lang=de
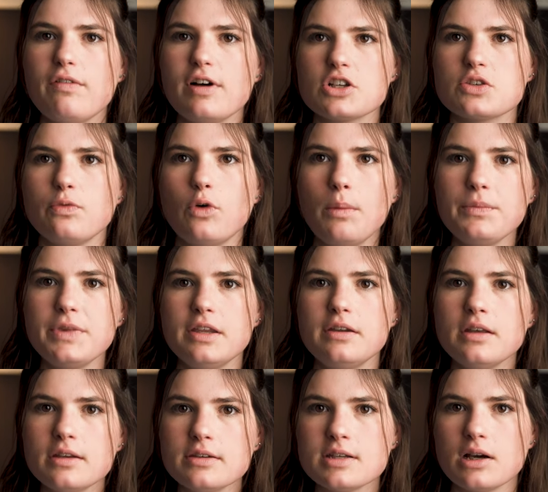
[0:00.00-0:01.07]
verschwommenen
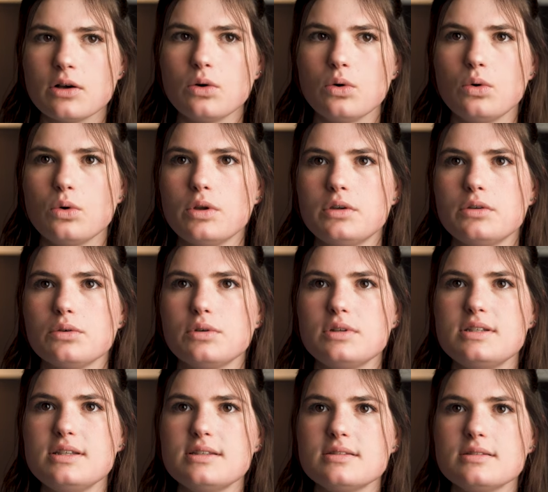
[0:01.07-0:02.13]
Hintergrund
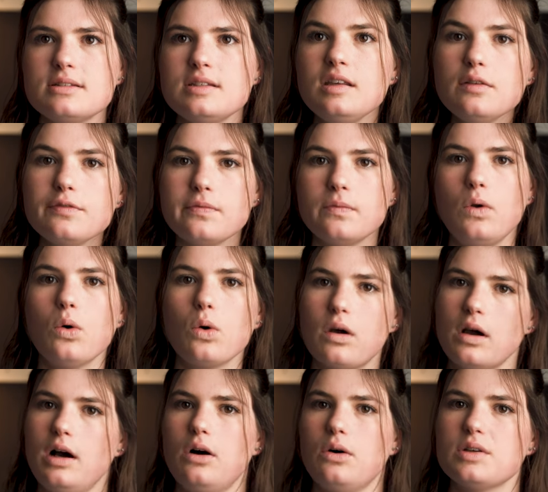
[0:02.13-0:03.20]
und diesen tiefen
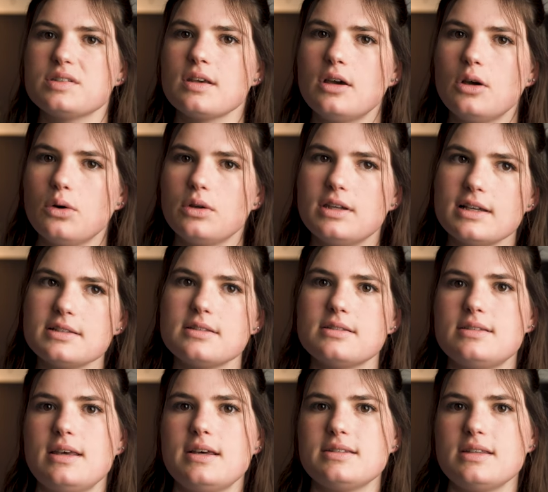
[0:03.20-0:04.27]
Look aus. Und das
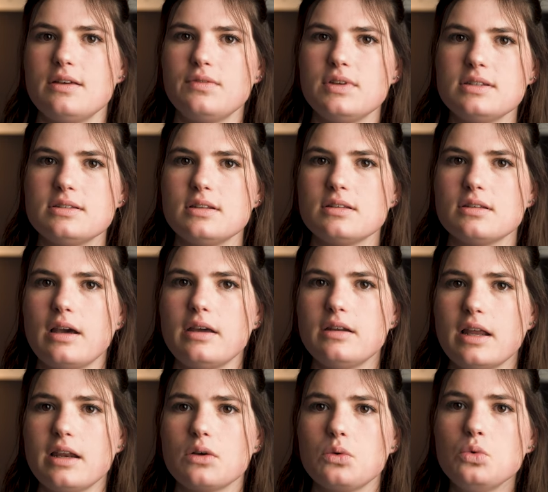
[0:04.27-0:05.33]
ist sehr, sehr wichtig. In
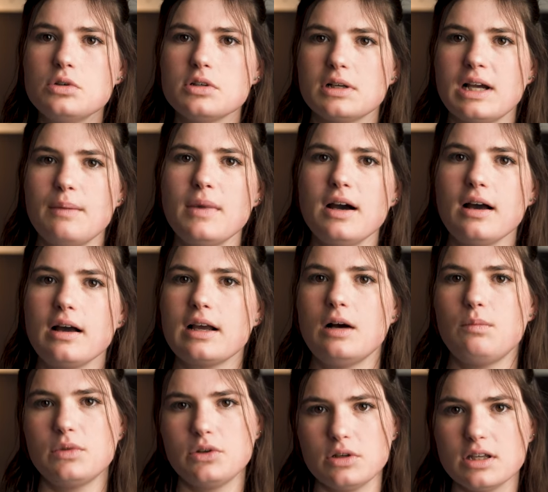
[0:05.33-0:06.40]
eine gute Kamera
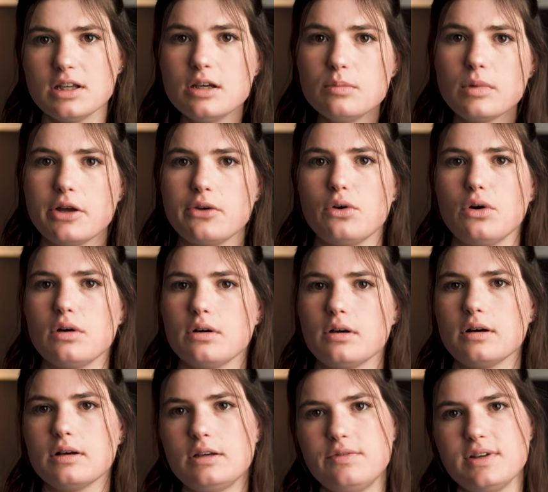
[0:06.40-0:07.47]
kann man dort immer noch
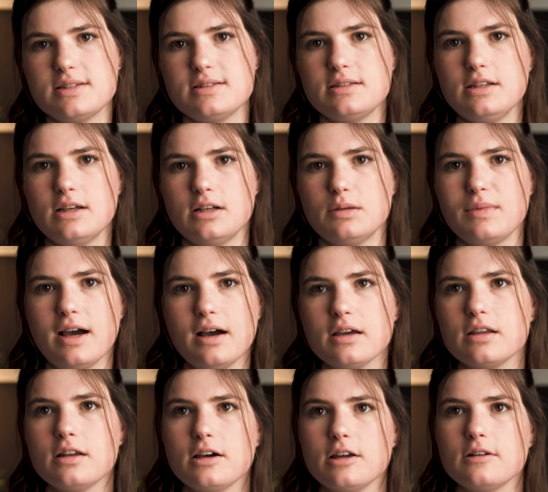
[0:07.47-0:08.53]
investieren im
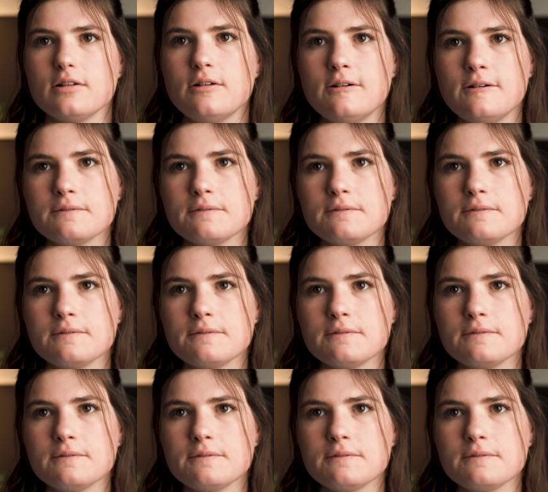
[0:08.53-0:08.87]
Nachhinein.